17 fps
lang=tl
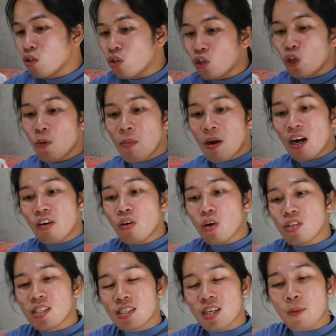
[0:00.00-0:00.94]
So yung mga
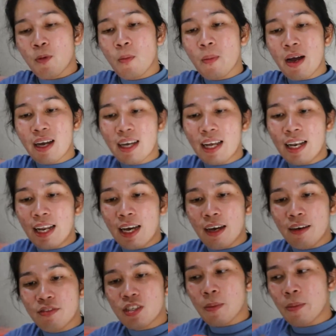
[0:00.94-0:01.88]
Rosca po mga
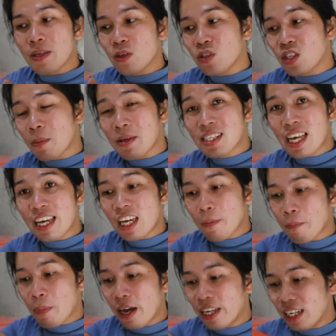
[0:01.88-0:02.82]
kalab, sa, sa
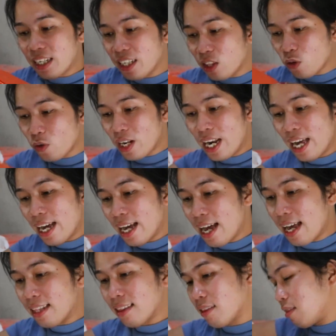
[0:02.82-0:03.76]
Bisaya pa ay andito na
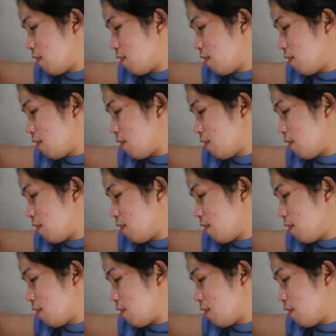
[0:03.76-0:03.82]
lahat.